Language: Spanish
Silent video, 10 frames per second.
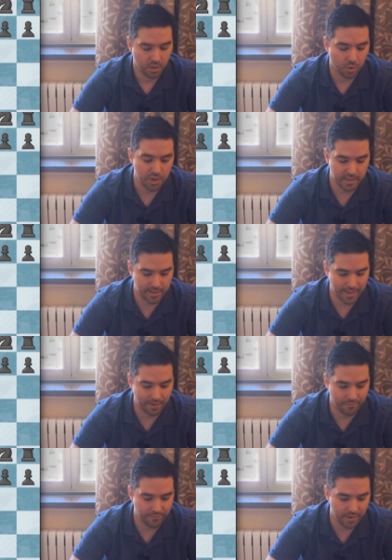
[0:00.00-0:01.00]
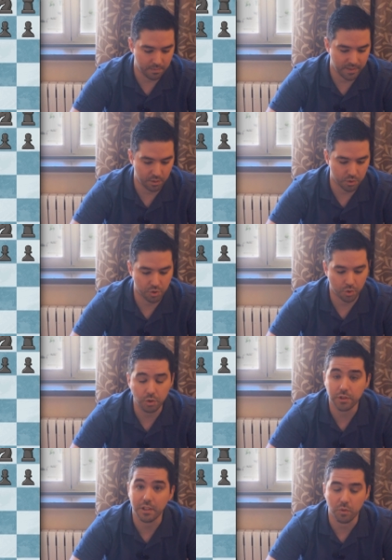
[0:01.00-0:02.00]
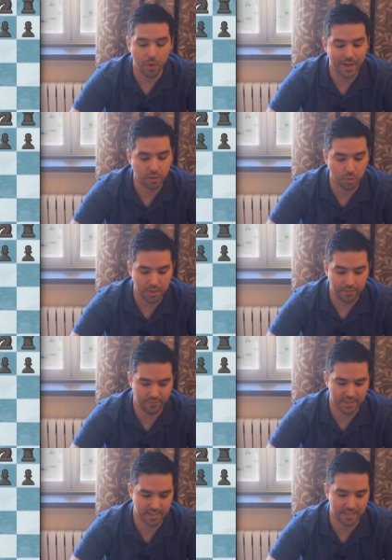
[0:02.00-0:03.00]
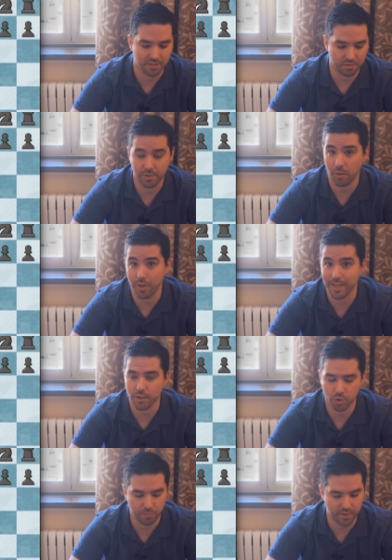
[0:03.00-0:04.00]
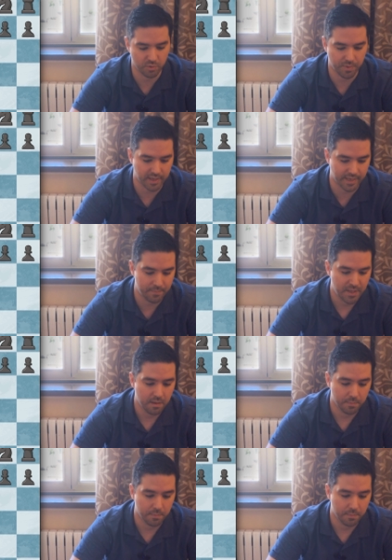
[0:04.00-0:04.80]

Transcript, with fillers: con idea de alfil B2 continuar con F6. Una jugada súper, súper rara,